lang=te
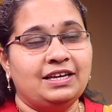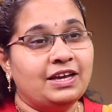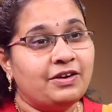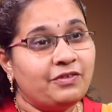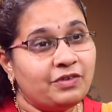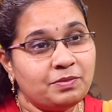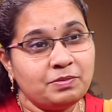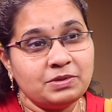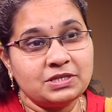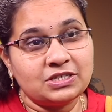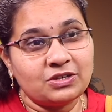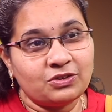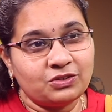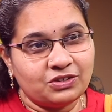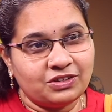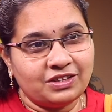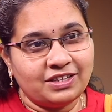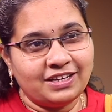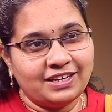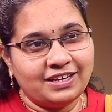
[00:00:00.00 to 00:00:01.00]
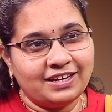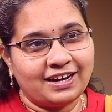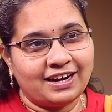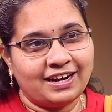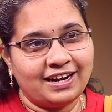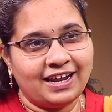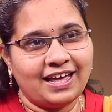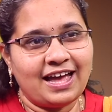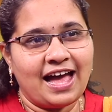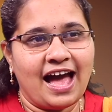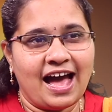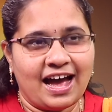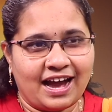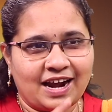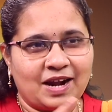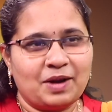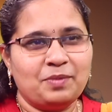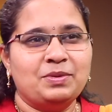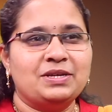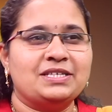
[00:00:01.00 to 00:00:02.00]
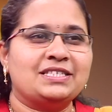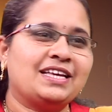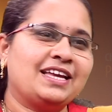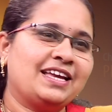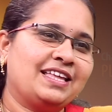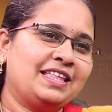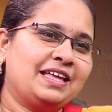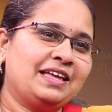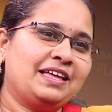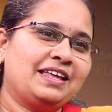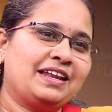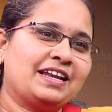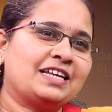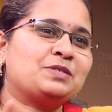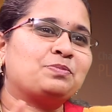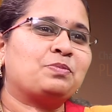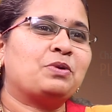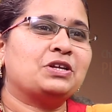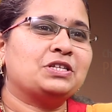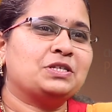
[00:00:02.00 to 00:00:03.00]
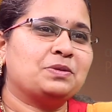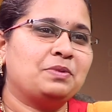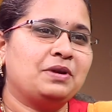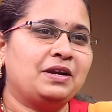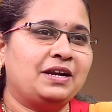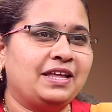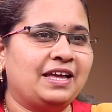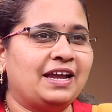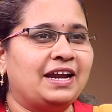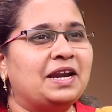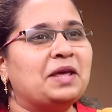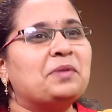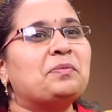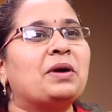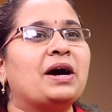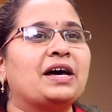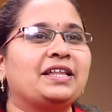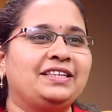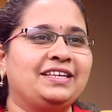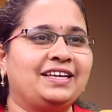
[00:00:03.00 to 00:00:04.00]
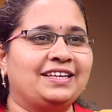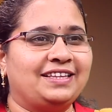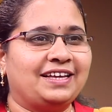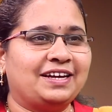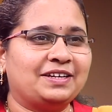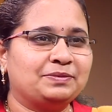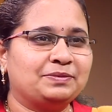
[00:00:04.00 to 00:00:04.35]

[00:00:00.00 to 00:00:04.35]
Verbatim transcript: ఏమిటి మిస్ అవుతుంది అంటే అక్కడ మిస్ అయ్యేదే రెస్పాన్సిబిలిటీ అంటే బాధ్యత